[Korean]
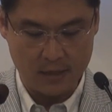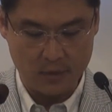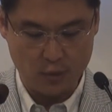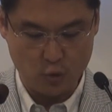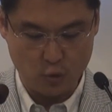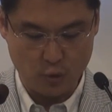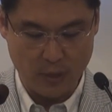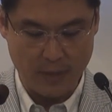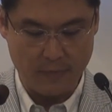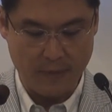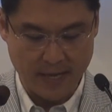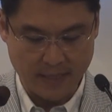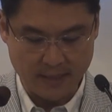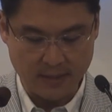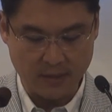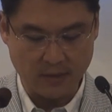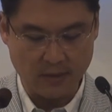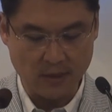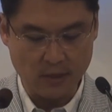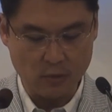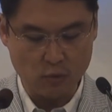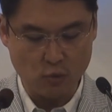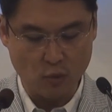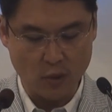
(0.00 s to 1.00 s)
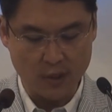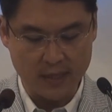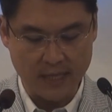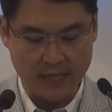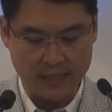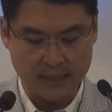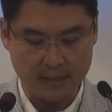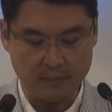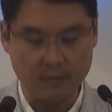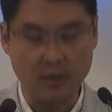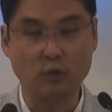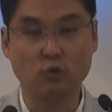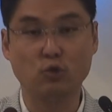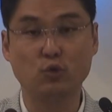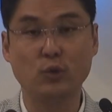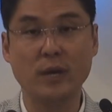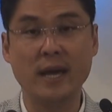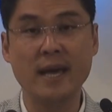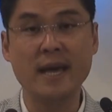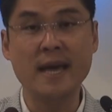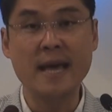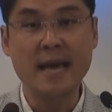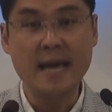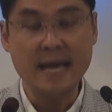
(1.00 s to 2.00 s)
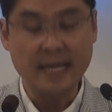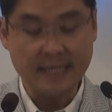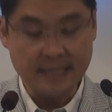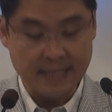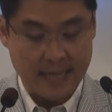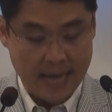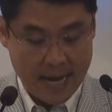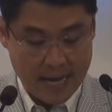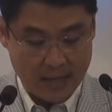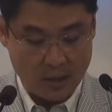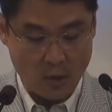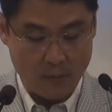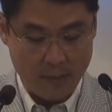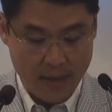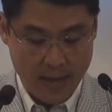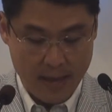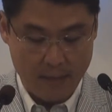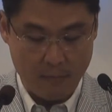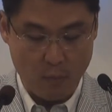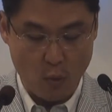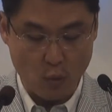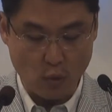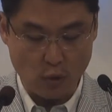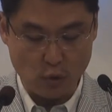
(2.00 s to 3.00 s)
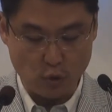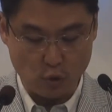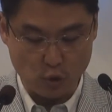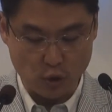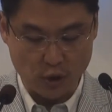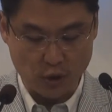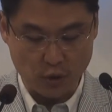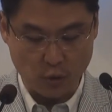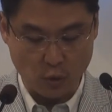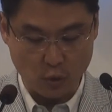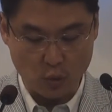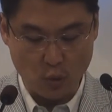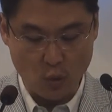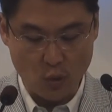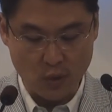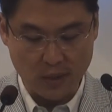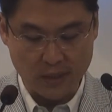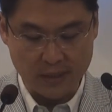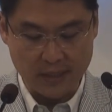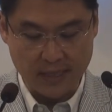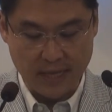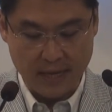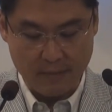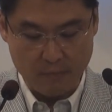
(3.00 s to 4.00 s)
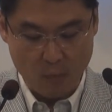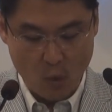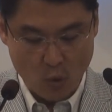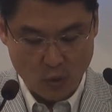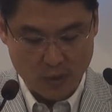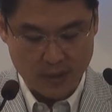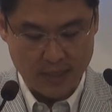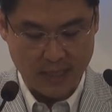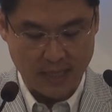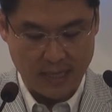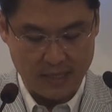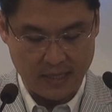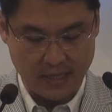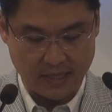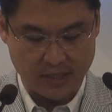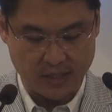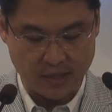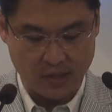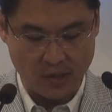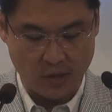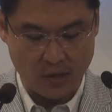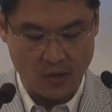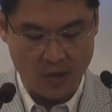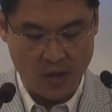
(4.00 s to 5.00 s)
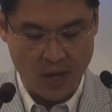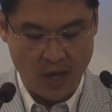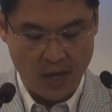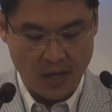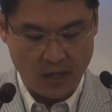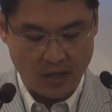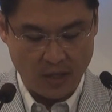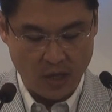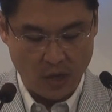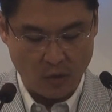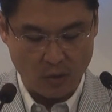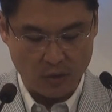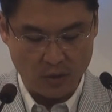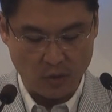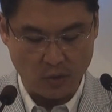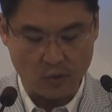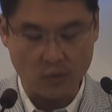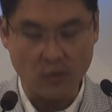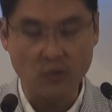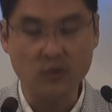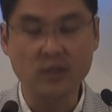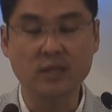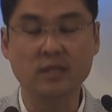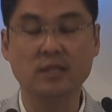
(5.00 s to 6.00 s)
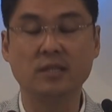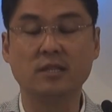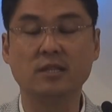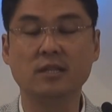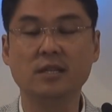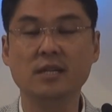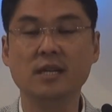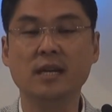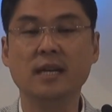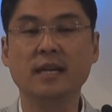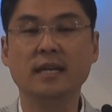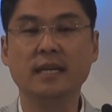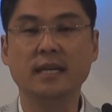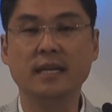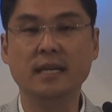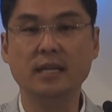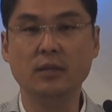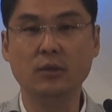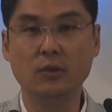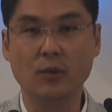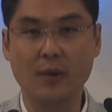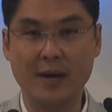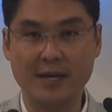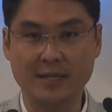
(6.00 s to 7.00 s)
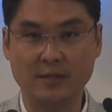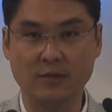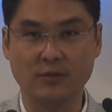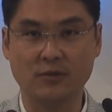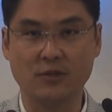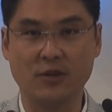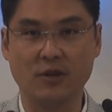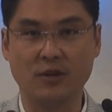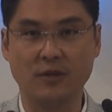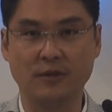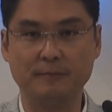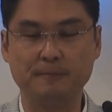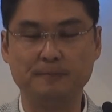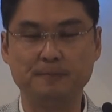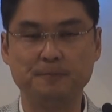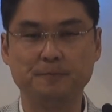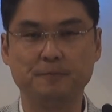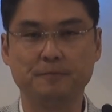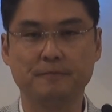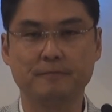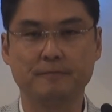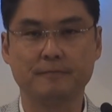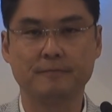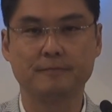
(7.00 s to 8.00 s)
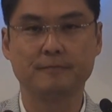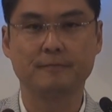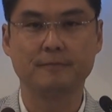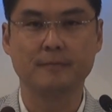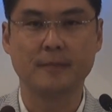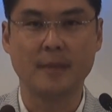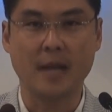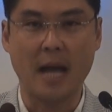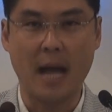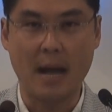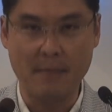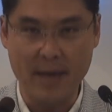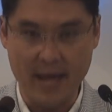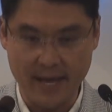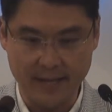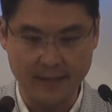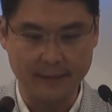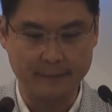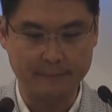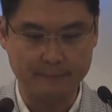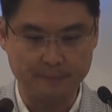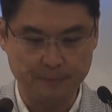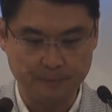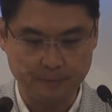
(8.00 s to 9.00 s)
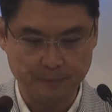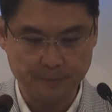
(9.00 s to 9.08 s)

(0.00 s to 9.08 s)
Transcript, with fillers: 주의 백성을 구원하시며 주의 산업에 복을 주시고 또 그들의 목자가 되시어 영원토록 그들을 인도하소서. 아멘.